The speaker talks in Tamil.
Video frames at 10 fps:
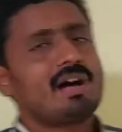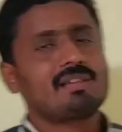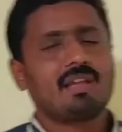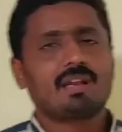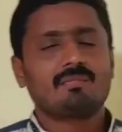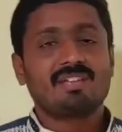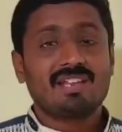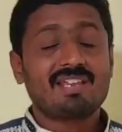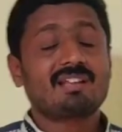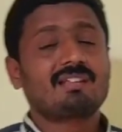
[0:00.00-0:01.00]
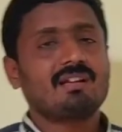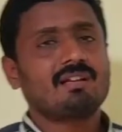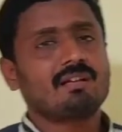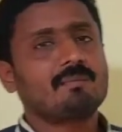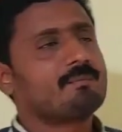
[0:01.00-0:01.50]
அதெல்லாம் நாம்
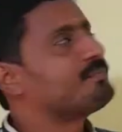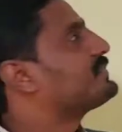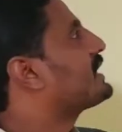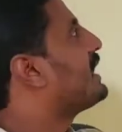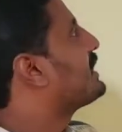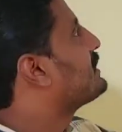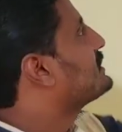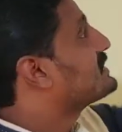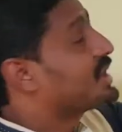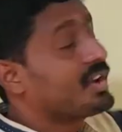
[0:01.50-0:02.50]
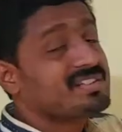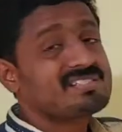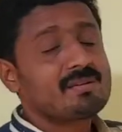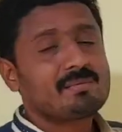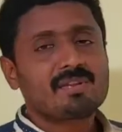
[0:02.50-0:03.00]
எரிக்கிறதுனால அதில் வந்து
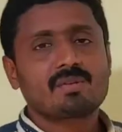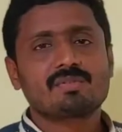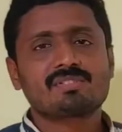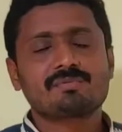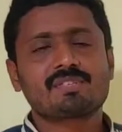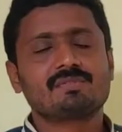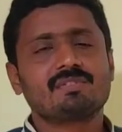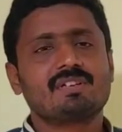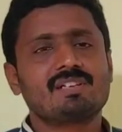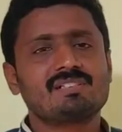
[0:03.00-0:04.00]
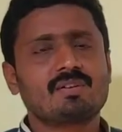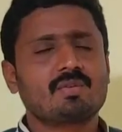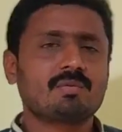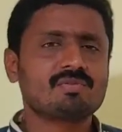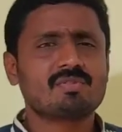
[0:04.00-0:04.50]
டயாக்சின் அப்படிங்கிற ஒரு சப்ஸ்டன்ஸ் வந்து ரிலீஸ்
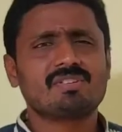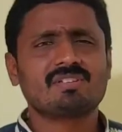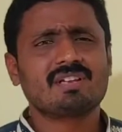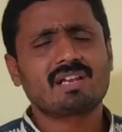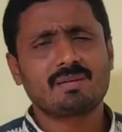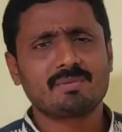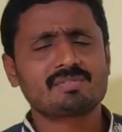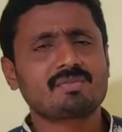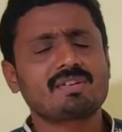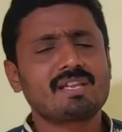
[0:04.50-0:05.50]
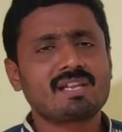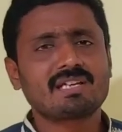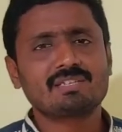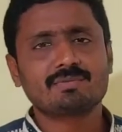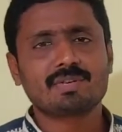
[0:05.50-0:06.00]
ஆகும் அப்படின்னு சொல்லிட்டு நிறைய பேர் சொல்ல நீங்கள்
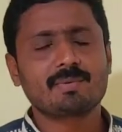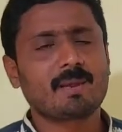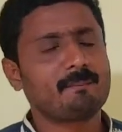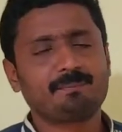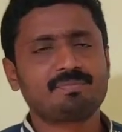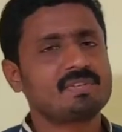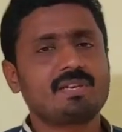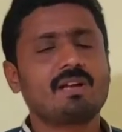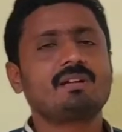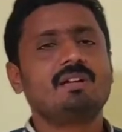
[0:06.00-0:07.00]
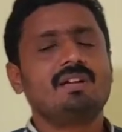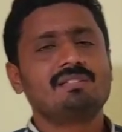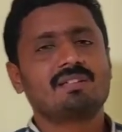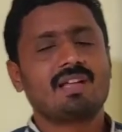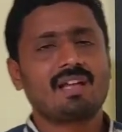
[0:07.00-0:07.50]
கேள்விப்பட்டிருப்பீங்க இல்லையா
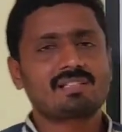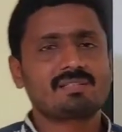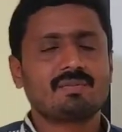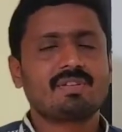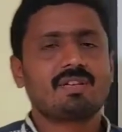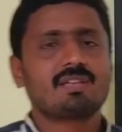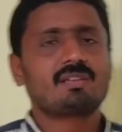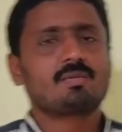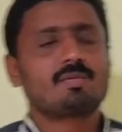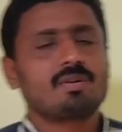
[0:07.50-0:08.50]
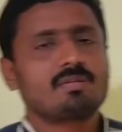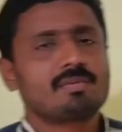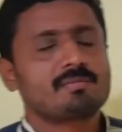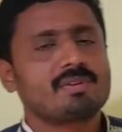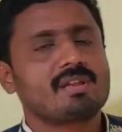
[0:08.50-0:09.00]
இந்த டயாக்சின் வந்து என்னத்தை உருவாகும்
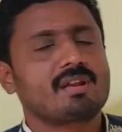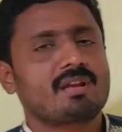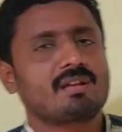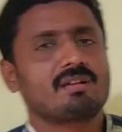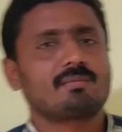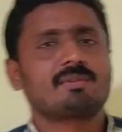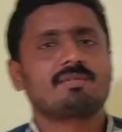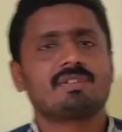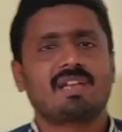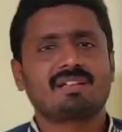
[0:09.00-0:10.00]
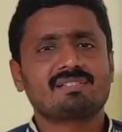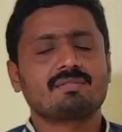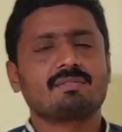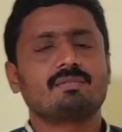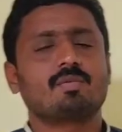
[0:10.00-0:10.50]
அப்படின்னு பார்த்தீங்கன்னாக்கா நமக்கு வந்து கேன்சரை
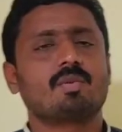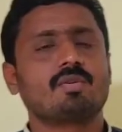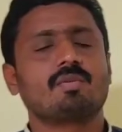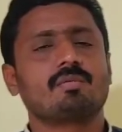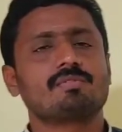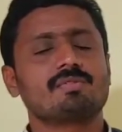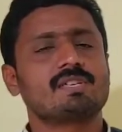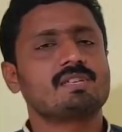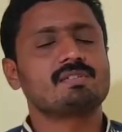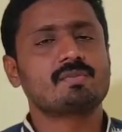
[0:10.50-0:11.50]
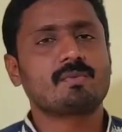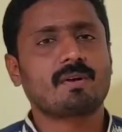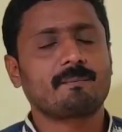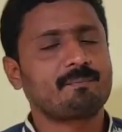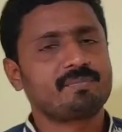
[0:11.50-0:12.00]
வந்து உருவாக்கும் அப்படின்னு சொல்லி
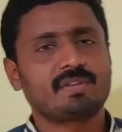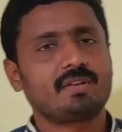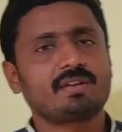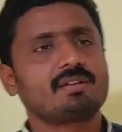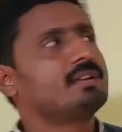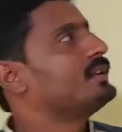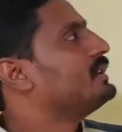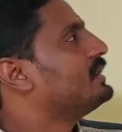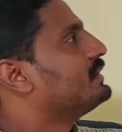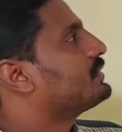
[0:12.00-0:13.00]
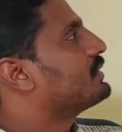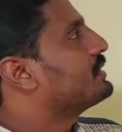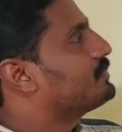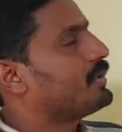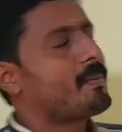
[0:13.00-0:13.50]
சொல்லுவாங்க ரைட்டா ஸோ
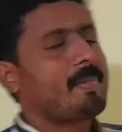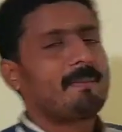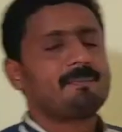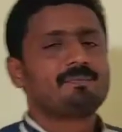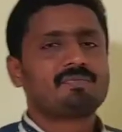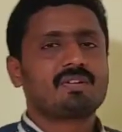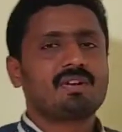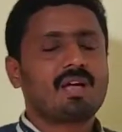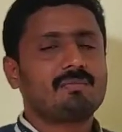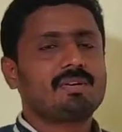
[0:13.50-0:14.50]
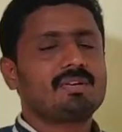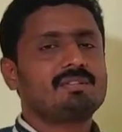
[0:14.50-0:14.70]
இப்போ நாம்